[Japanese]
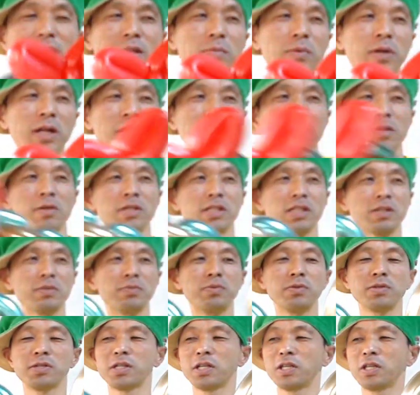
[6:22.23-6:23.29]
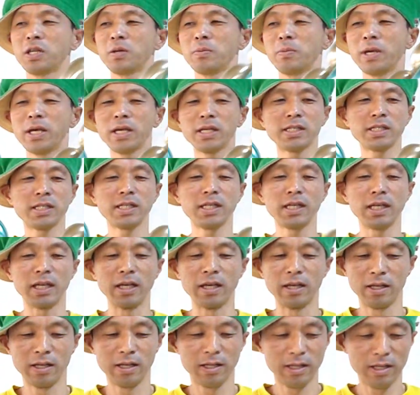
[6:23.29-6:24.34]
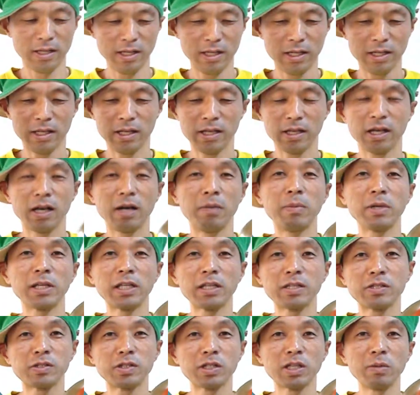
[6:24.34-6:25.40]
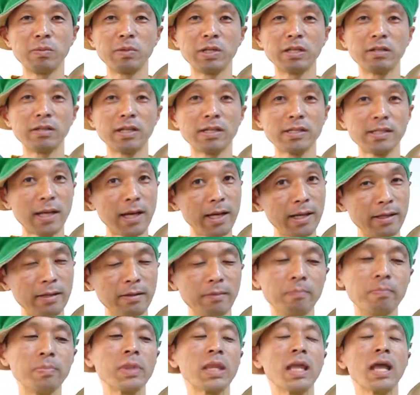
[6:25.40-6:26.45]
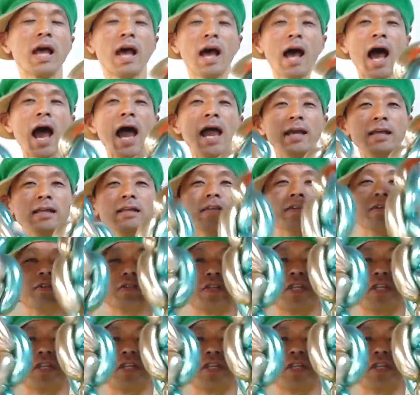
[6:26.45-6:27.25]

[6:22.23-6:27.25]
てもらってるし風船でもいいし頑張って作ってみてくださいはいグッ